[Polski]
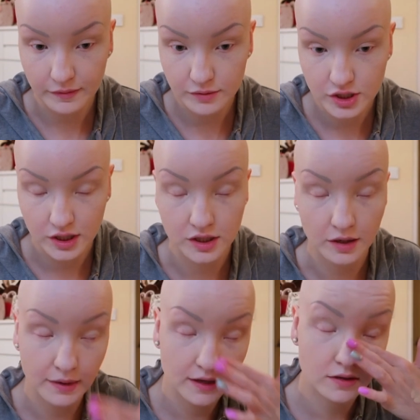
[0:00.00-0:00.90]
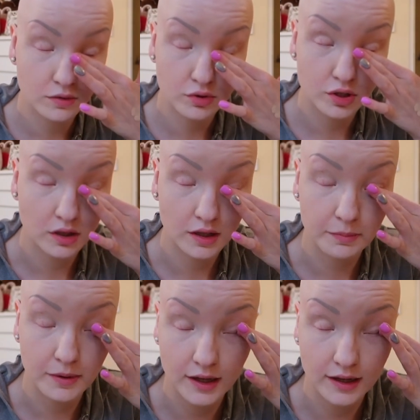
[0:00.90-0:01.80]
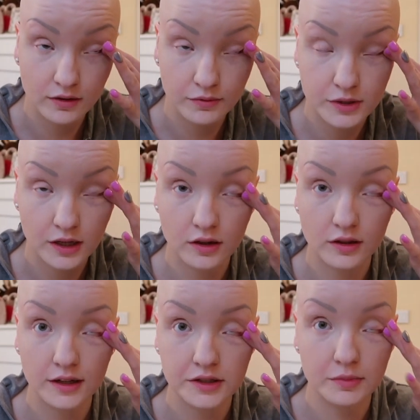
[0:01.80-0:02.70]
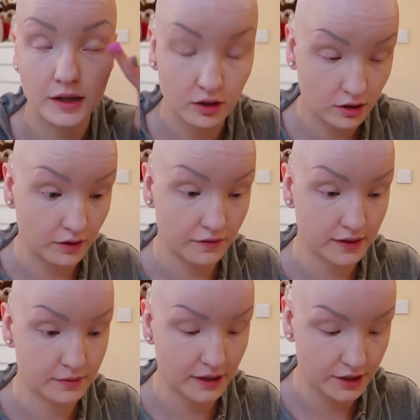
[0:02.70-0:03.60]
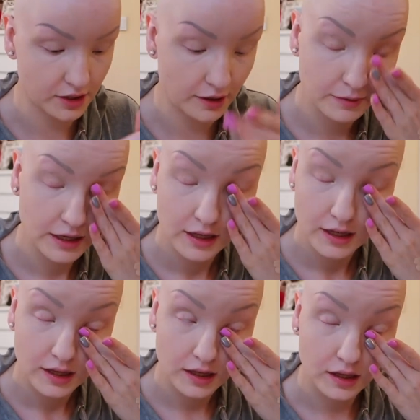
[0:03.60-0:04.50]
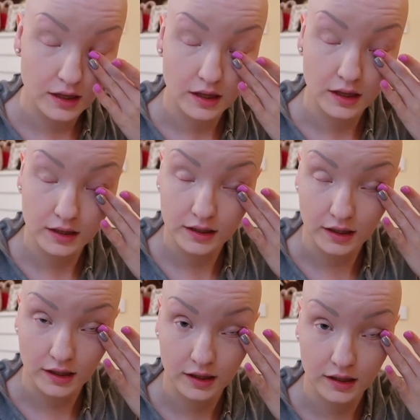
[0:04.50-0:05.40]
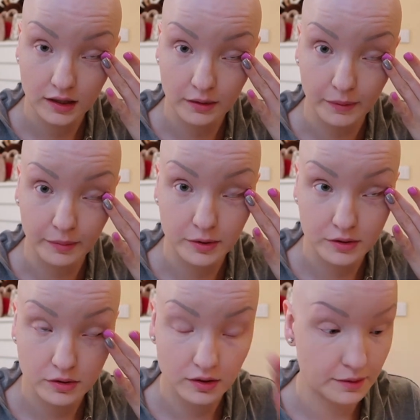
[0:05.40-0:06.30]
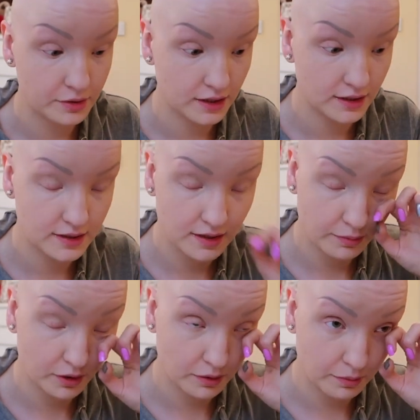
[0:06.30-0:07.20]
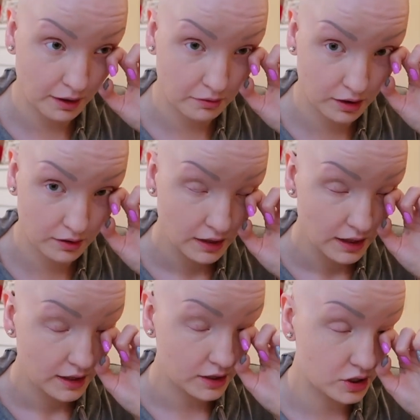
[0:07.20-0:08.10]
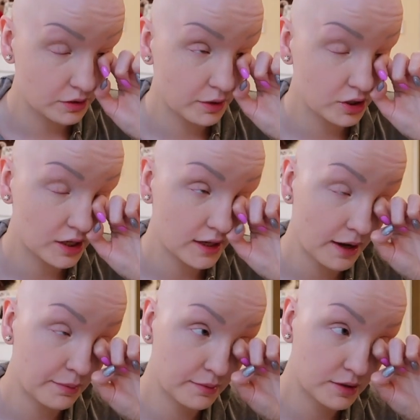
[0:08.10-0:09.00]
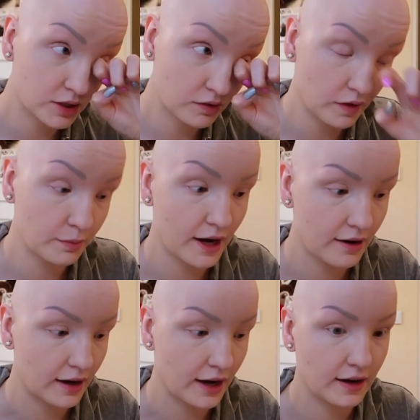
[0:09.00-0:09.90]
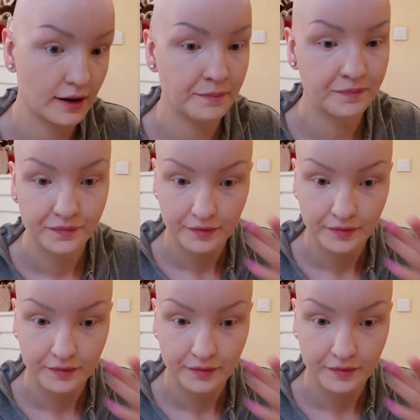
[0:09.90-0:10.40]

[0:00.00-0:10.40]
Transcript: Wam szczerze, bardzo dużo tych projektów przeglądaliśmy gotowych z mężem i, i po prostu nam się nic nie podobało. Znaczy może ja bym coś wybrała, ale